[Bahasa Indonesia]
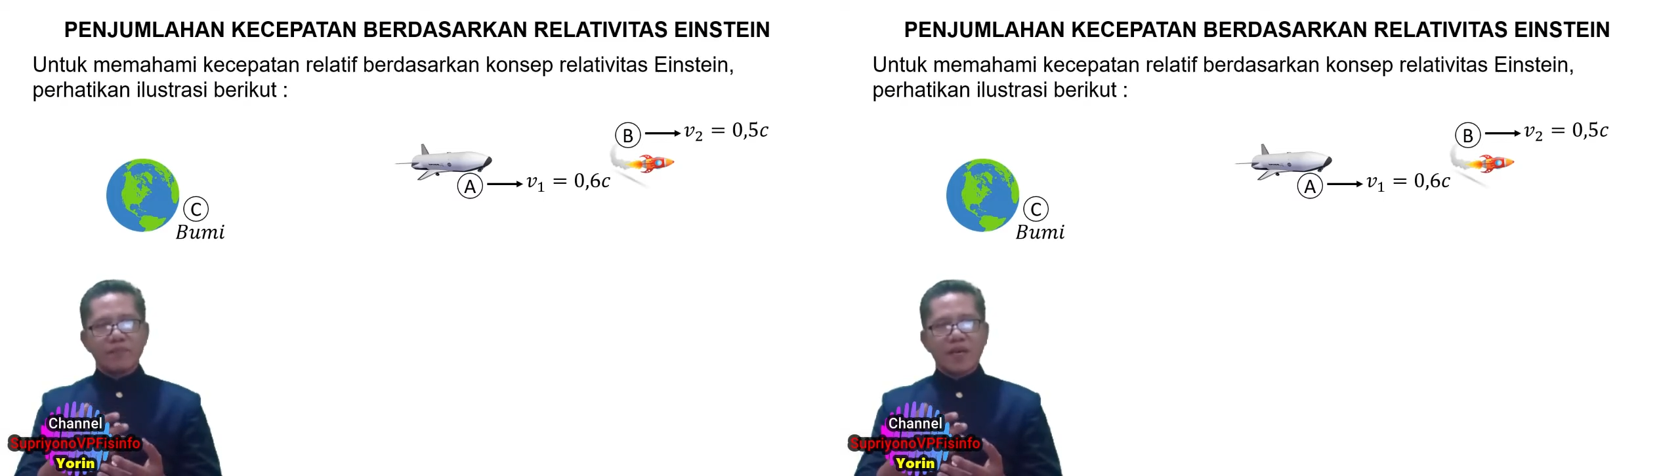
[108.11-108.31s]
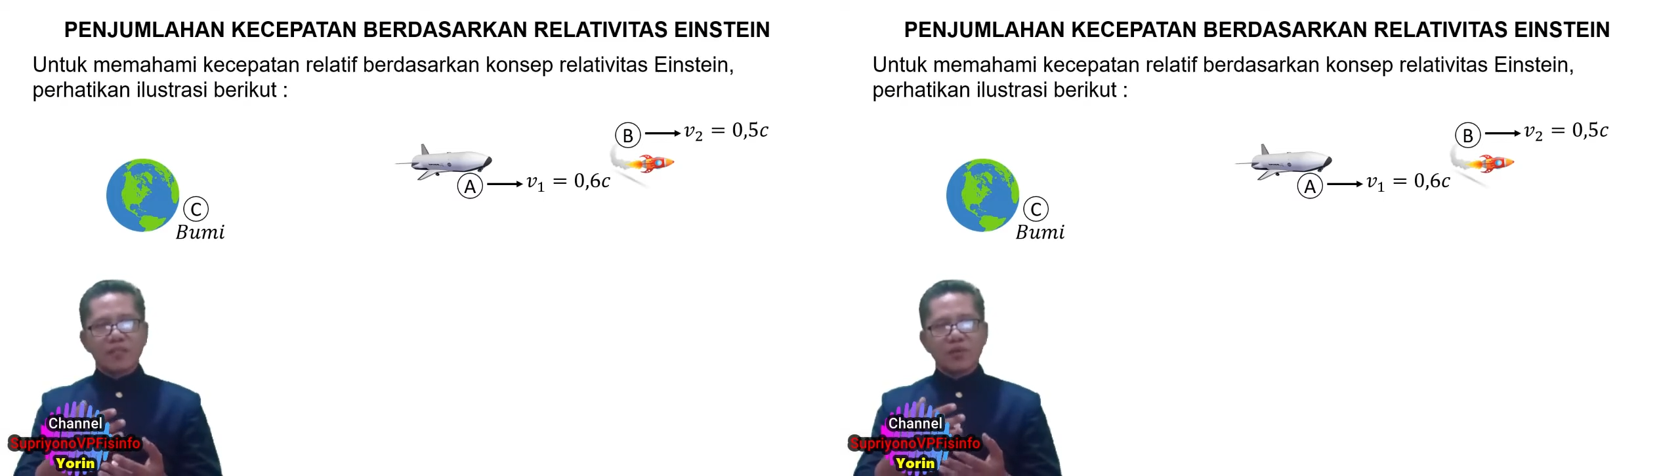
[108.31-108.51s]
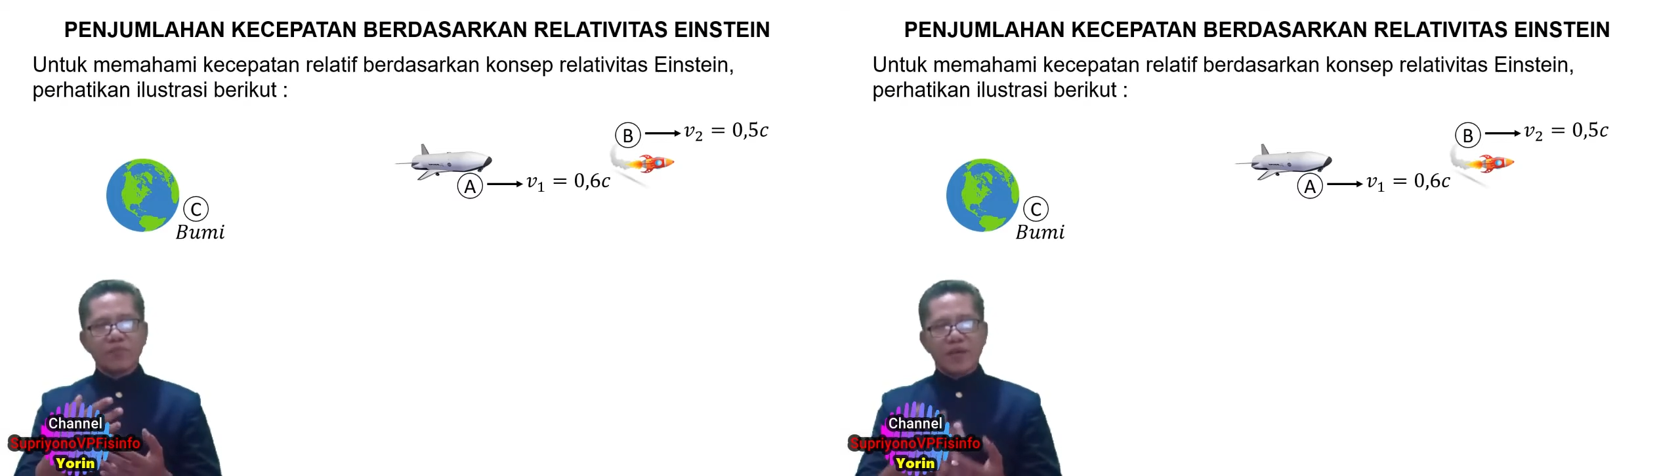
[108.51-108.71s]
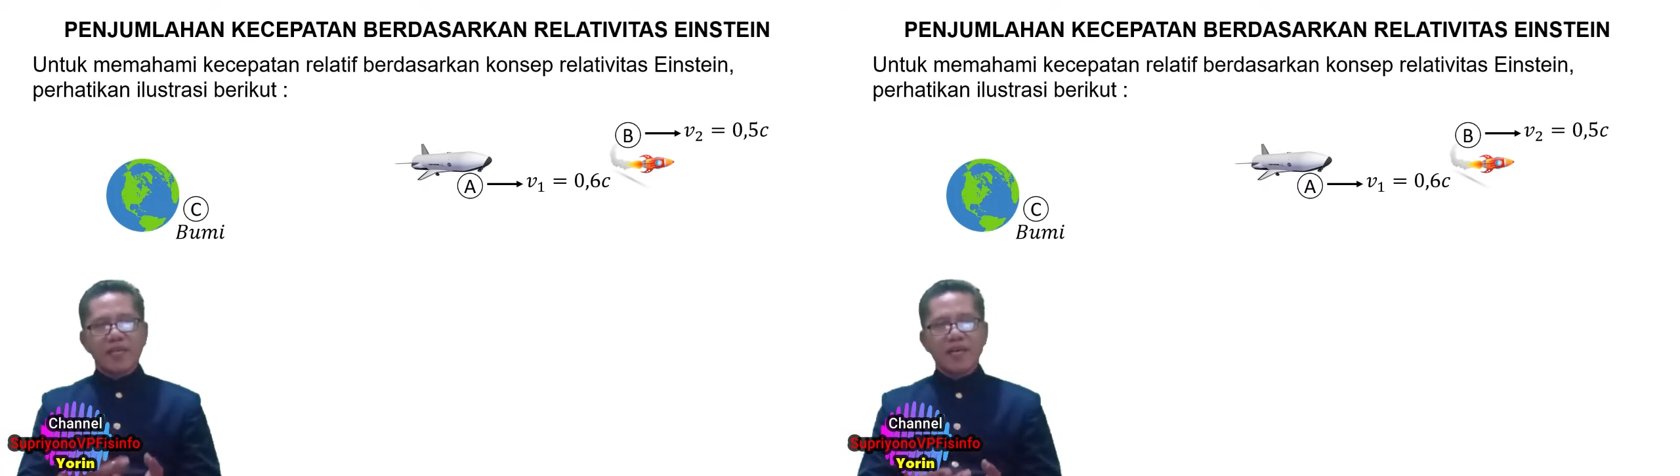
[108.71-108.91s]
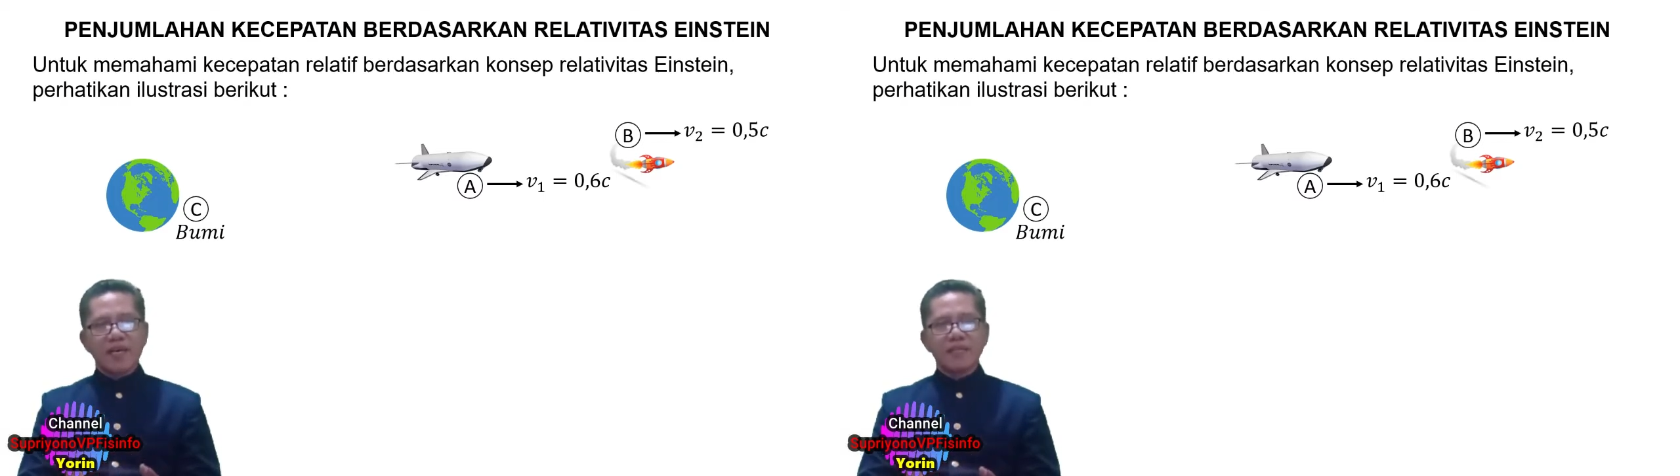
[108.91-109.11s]
atau
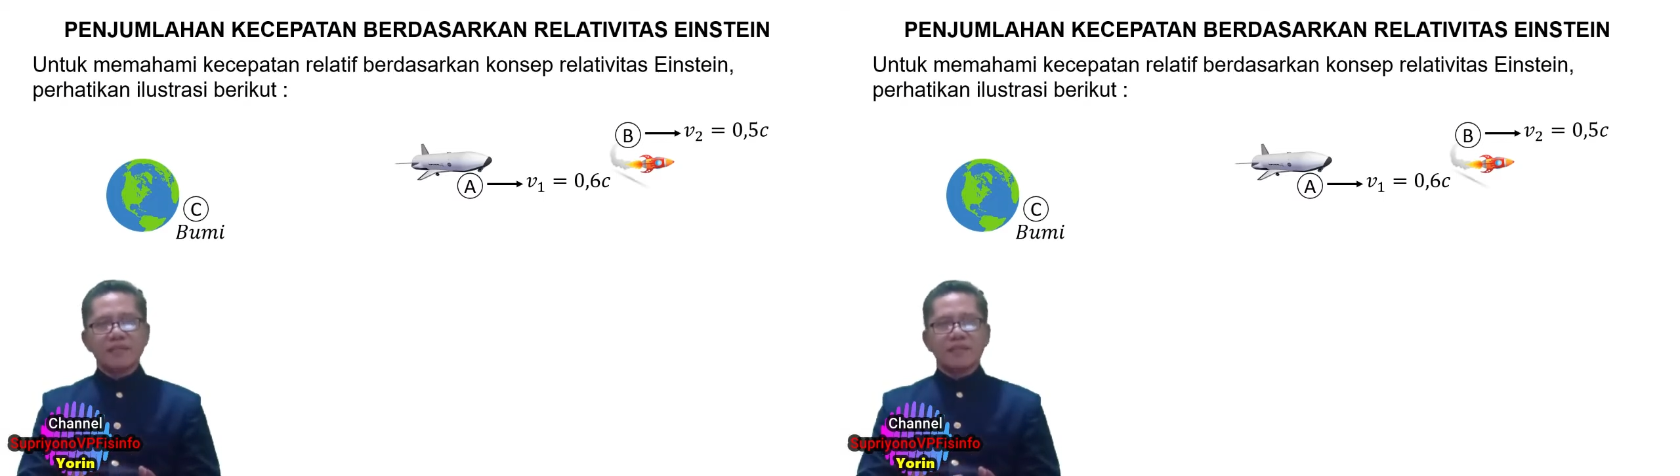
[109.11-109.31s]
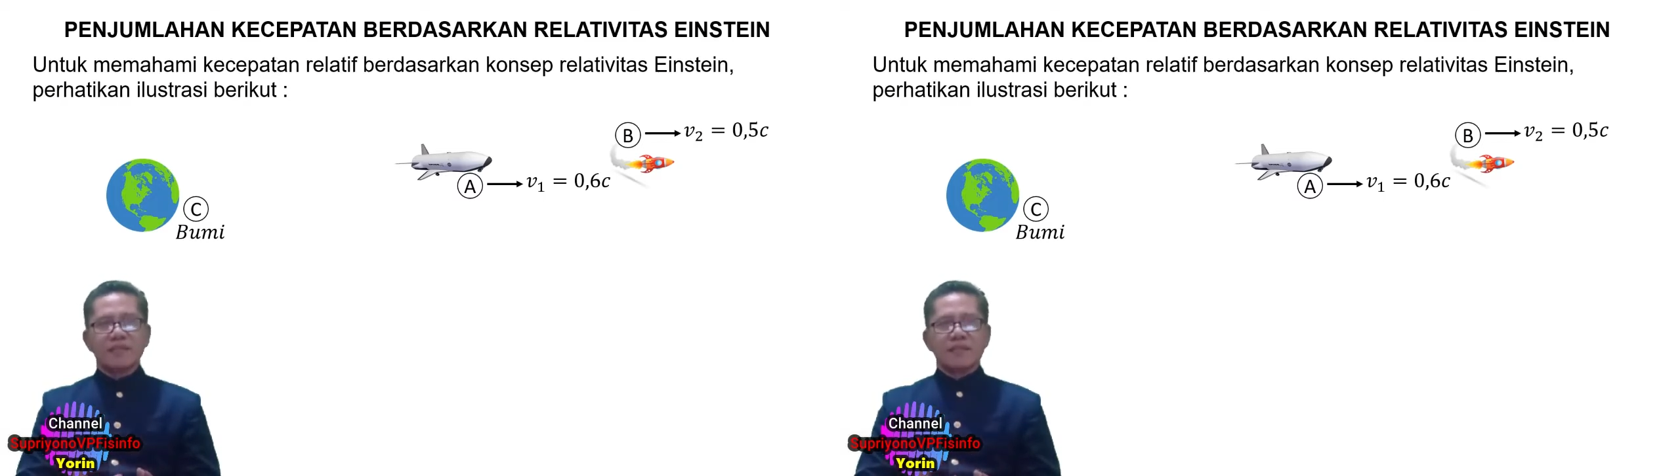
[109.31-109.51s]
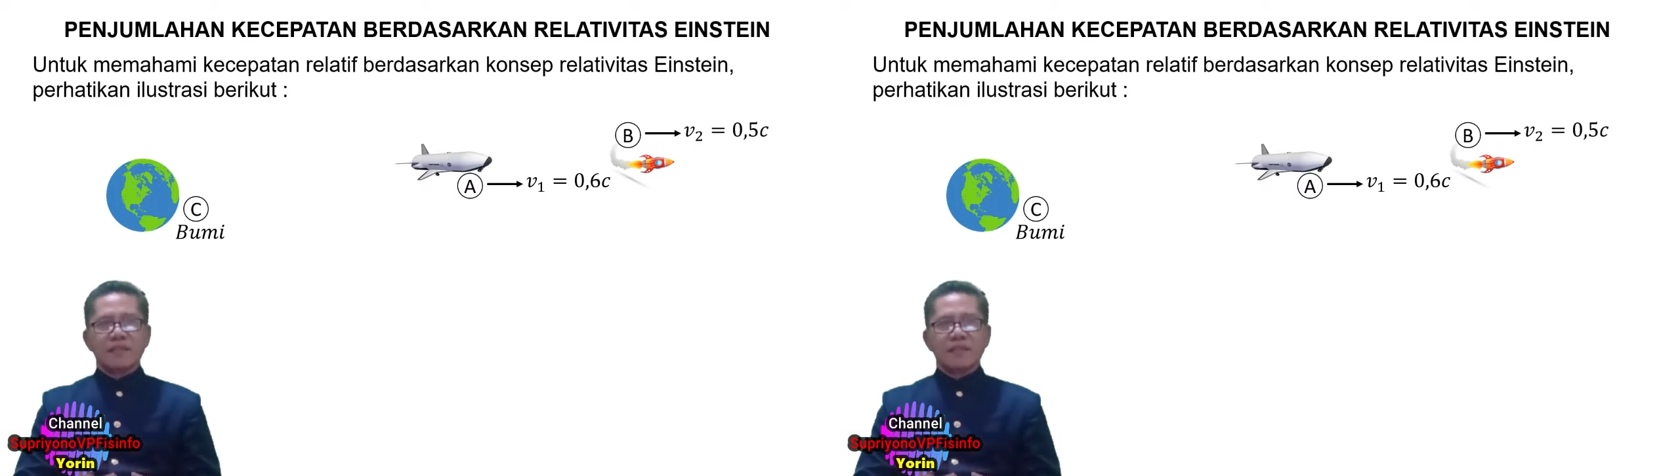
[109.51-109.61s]
bayangkan